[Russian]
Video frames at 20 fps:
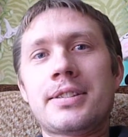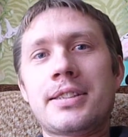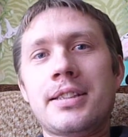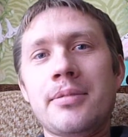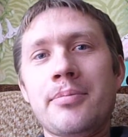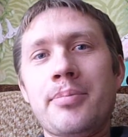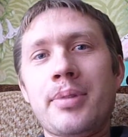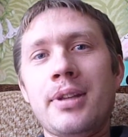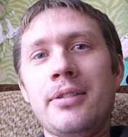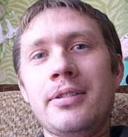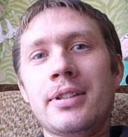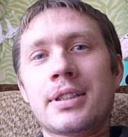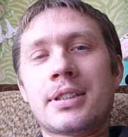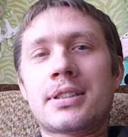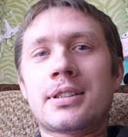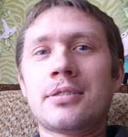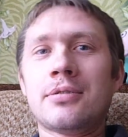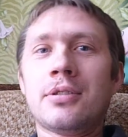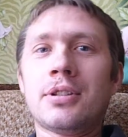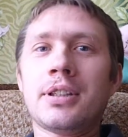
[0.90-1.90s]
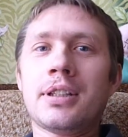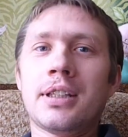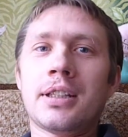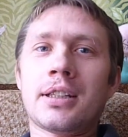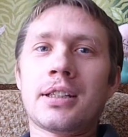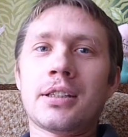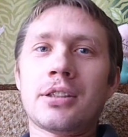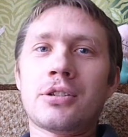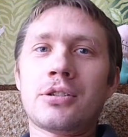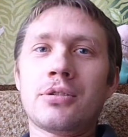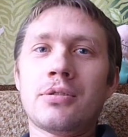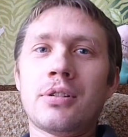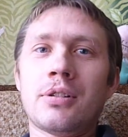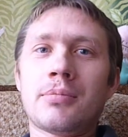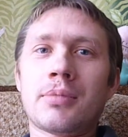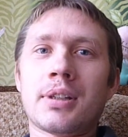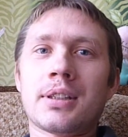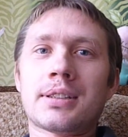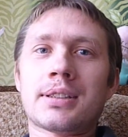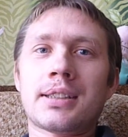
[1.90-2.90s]
Всем привет! Сегодня я хочу
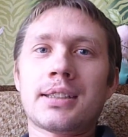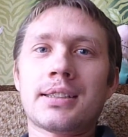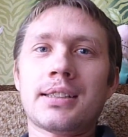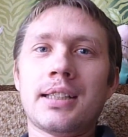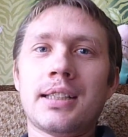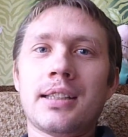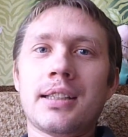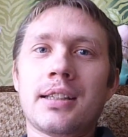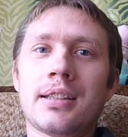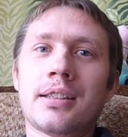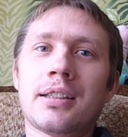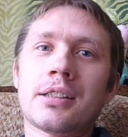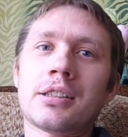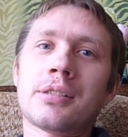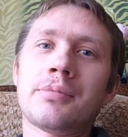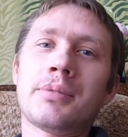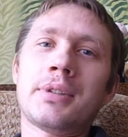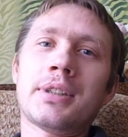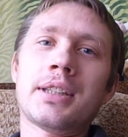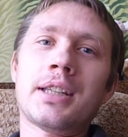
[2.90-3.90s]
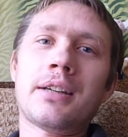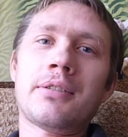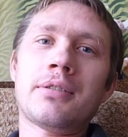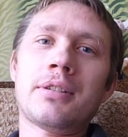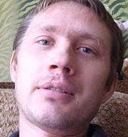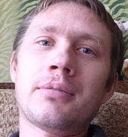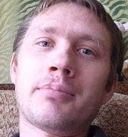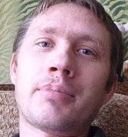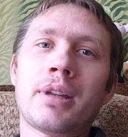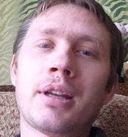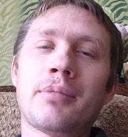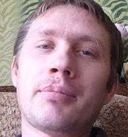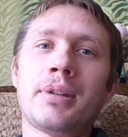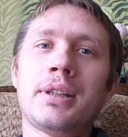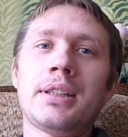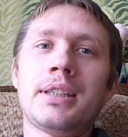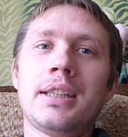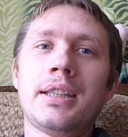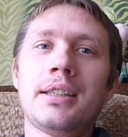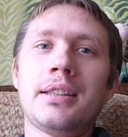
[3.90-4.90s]
вам рассказать о нашем недавнем
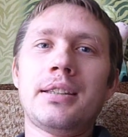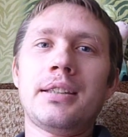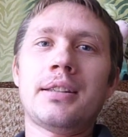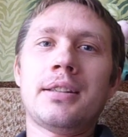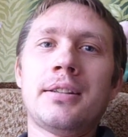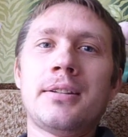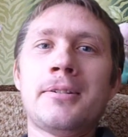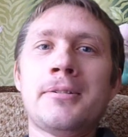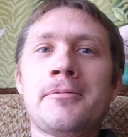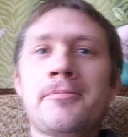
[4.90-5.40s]
приобретении,